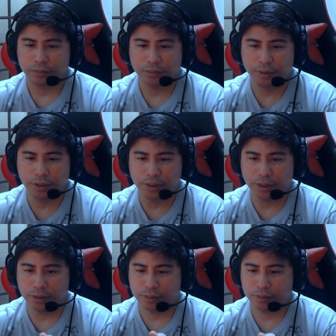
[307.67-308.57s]
di dyan.
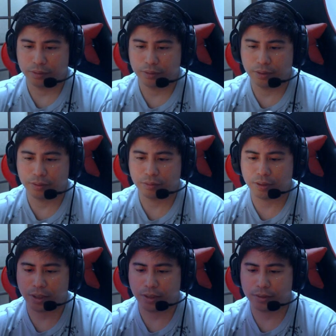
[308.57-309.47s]
Dito tayo
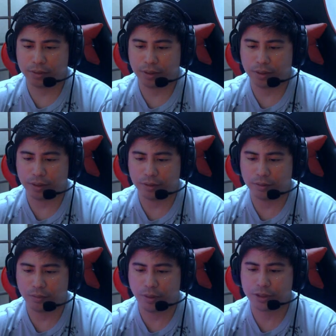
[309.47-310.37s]
sa ano,
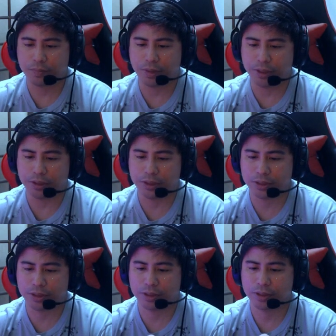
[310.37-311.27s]
West March.
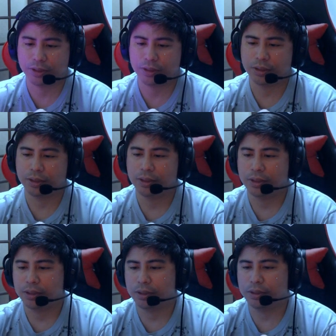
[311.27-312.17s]

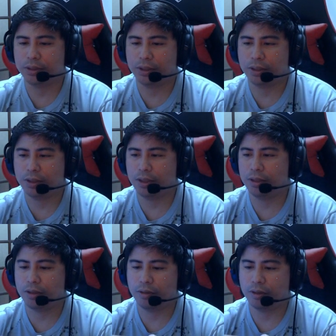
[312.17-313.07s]
Kasi nandito
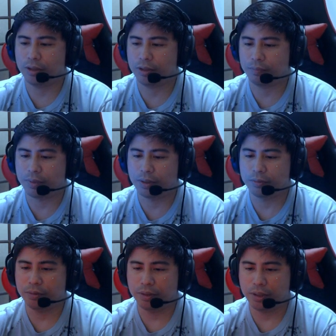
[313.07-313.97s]
yung ano,
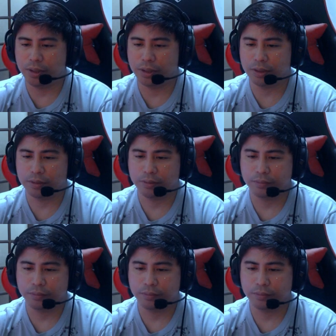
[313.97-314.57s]
bounty ano.